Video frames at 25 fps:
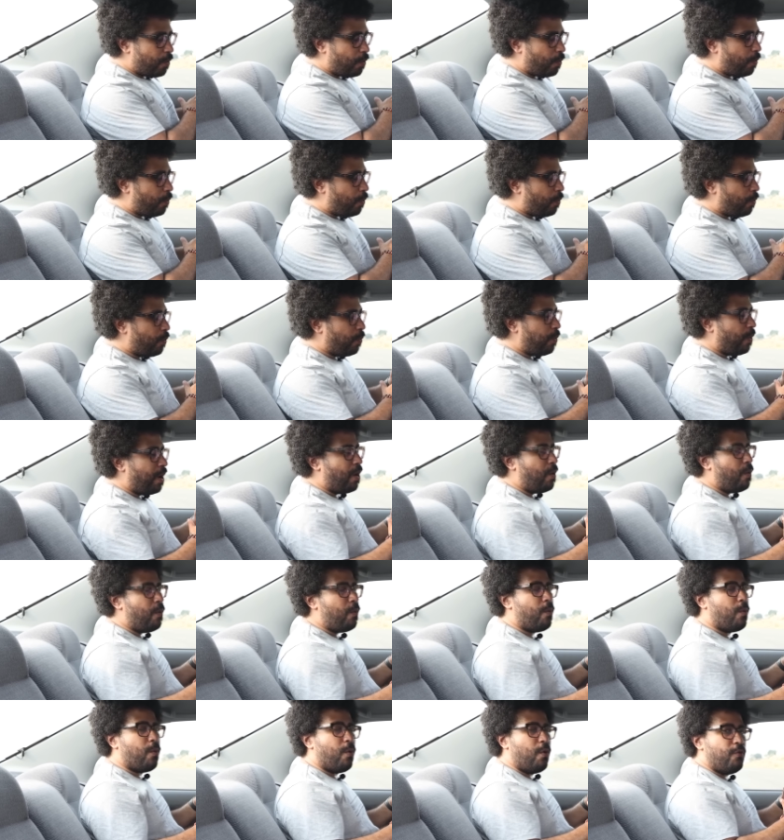o
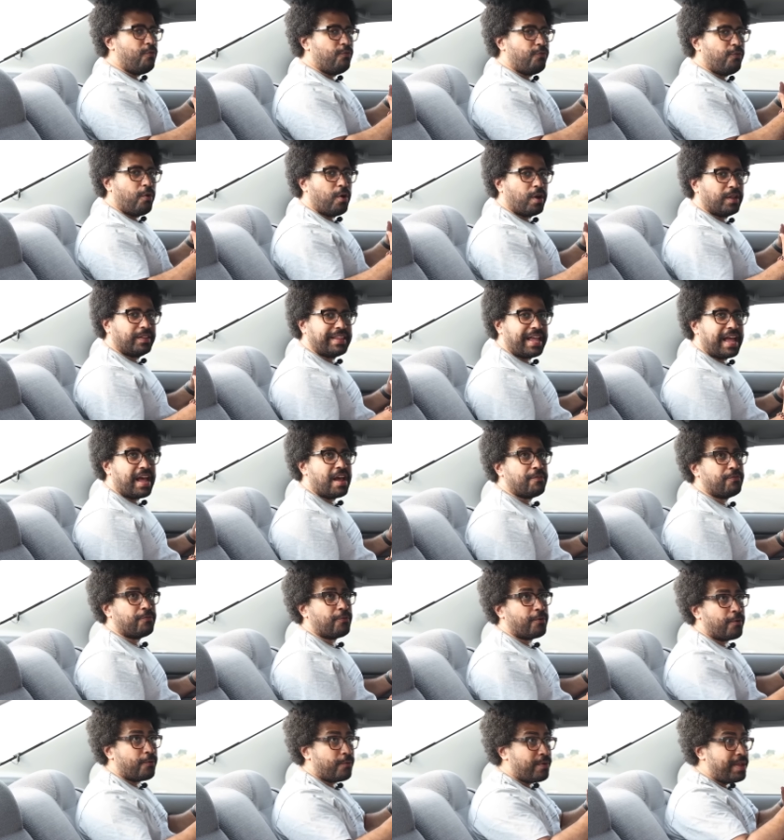quão
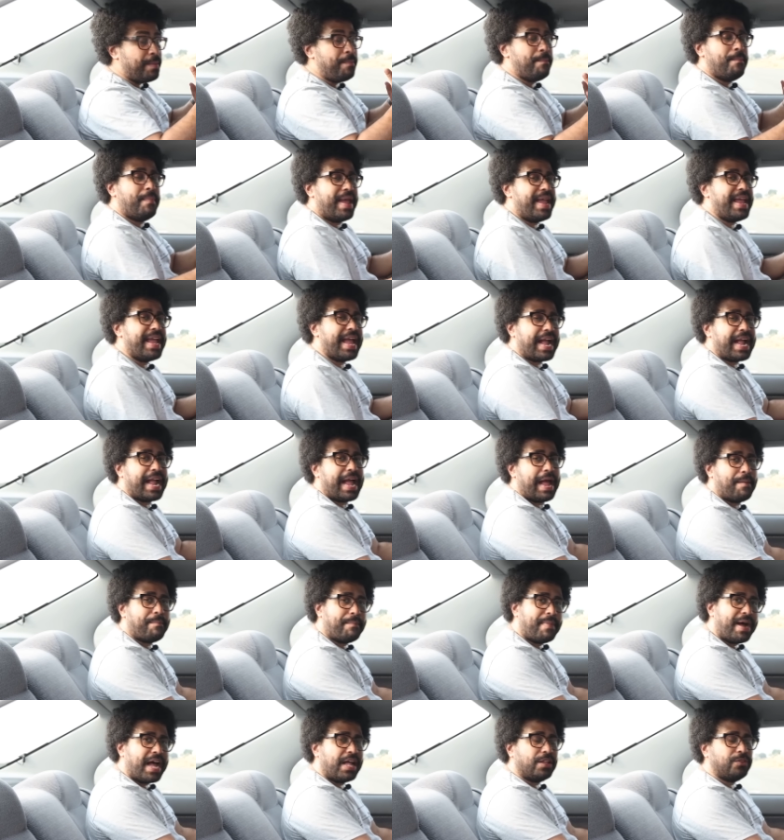confortável e bem
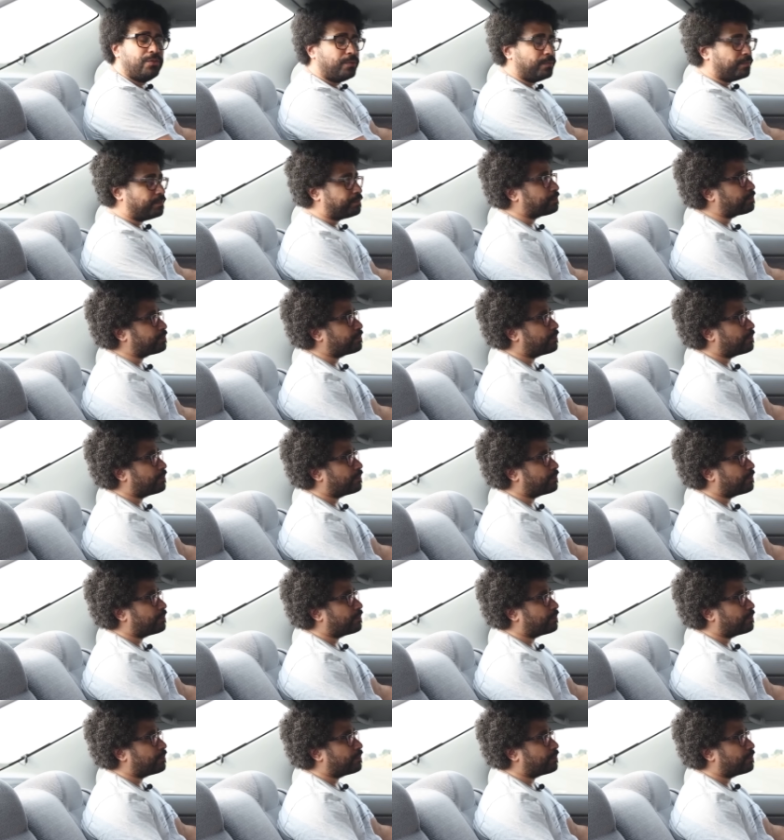acabado